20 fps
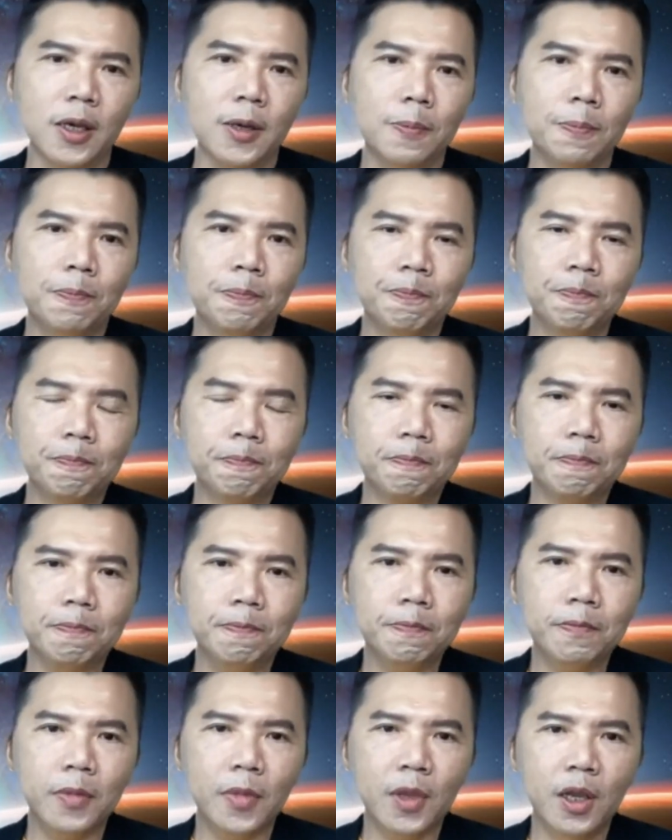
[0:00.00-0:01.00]
疫。
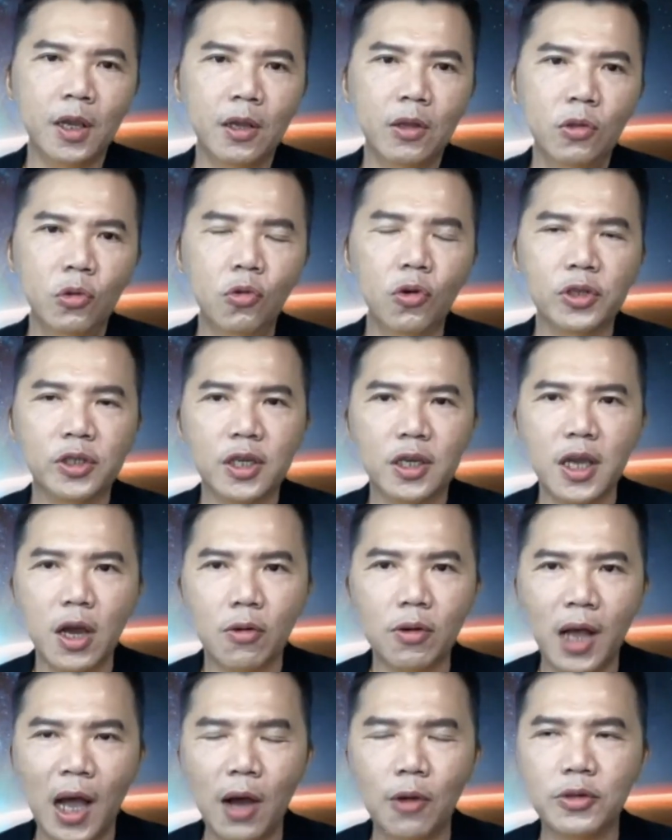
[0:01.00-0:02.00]
如果是
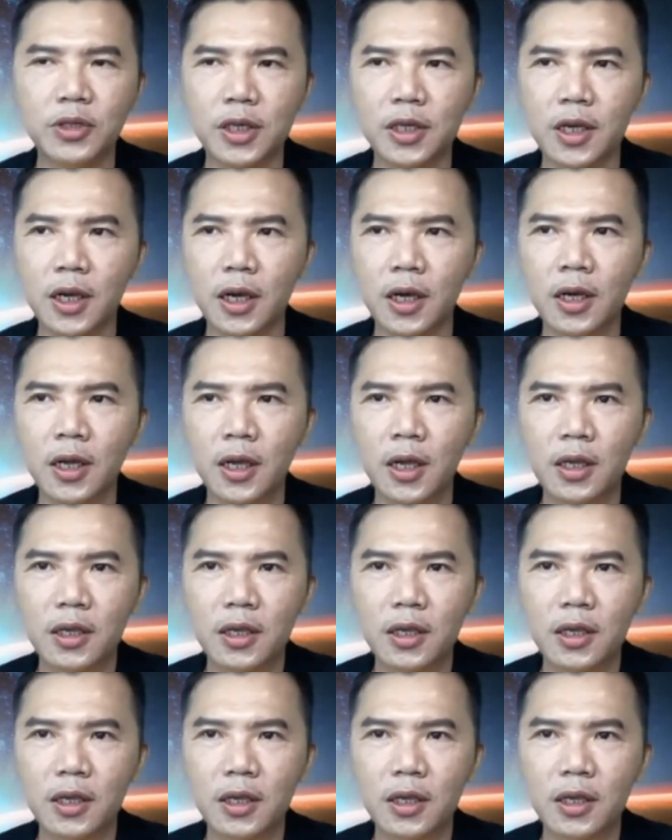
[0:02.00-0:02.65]
要靠这个